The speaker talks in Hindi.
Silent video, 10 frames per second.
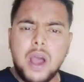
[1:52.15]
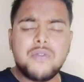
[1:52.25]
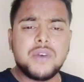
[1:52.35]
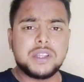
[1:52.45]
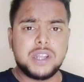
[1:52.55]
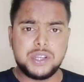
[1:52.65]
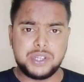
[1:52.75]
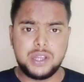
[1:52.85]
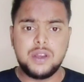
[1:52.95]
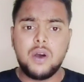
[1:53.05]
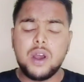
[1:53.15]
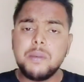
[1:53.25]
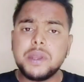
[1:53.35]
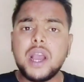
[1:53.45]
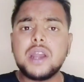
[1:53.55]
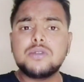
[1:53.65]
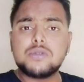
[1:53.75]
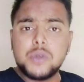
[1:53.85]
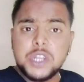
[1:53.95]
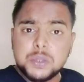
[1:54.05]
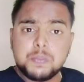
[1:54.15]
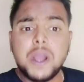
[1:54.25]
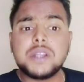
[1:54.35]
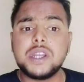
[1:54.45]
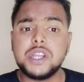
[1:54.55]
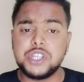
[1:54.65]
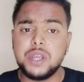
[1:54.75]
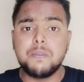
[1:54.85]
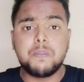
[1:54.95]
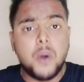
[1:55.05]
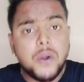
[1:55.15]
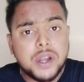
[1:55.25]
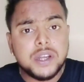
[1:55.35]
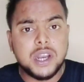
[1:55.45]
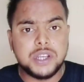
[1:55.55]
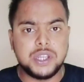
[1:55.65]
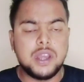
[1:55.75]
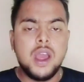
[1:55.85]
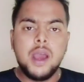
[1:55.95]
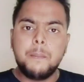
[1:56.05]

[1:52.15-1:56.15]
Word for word: माफ़ कर देना चाहिए और हमें क्या करना चाहिए उसको रिस्पेक्ट देना चाहिए इंपॉर्टेंट देना चाहिए